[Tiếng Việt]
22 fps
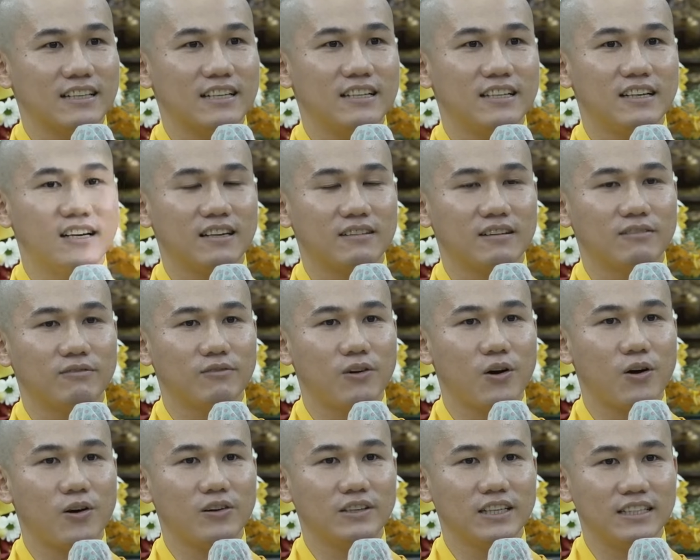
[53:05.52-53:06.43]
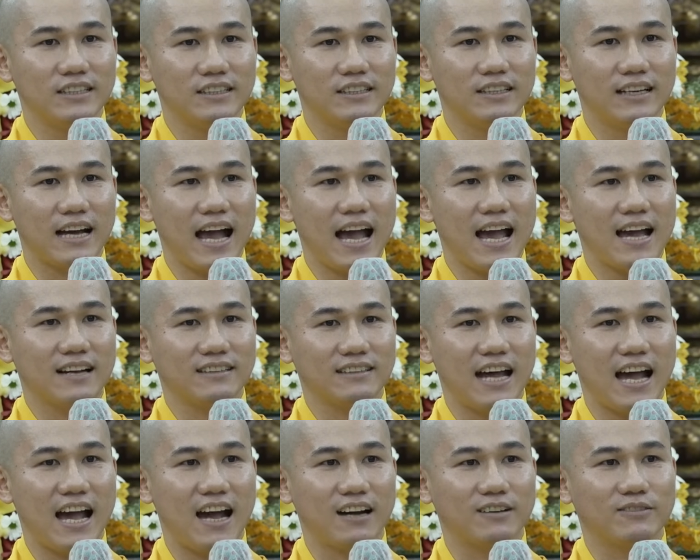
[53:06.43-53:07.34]
được vô lượng an
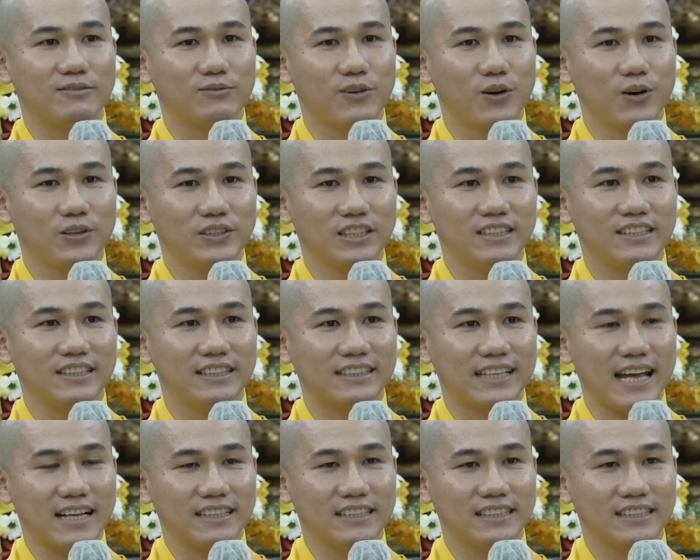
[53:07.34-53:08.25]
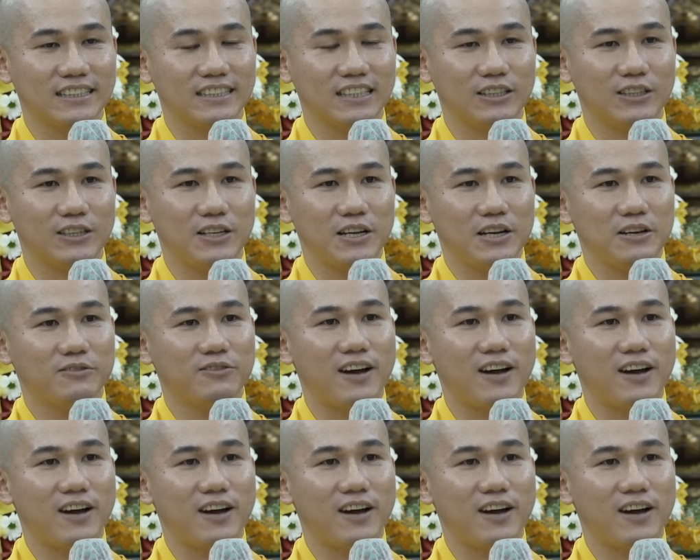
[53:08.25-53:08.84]
lạc, vô lượng cát tường.